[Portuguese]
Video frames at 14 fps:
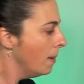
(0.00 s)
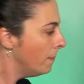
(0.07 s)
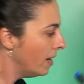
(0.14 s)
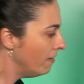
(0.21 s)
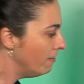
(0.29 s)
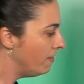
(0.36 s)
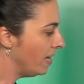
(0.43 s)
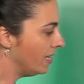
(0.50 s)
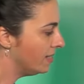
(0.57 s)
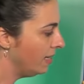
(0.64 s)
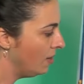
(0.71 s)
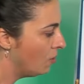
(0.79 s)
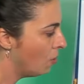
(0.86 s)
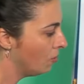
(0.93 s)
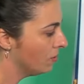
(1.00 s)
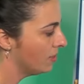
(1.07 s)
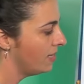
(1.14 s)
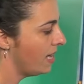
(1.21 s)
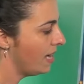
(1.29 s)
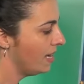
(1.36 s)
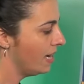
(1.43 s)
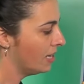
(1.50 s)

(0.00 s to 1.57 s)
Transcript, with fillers: para ver se ele consegue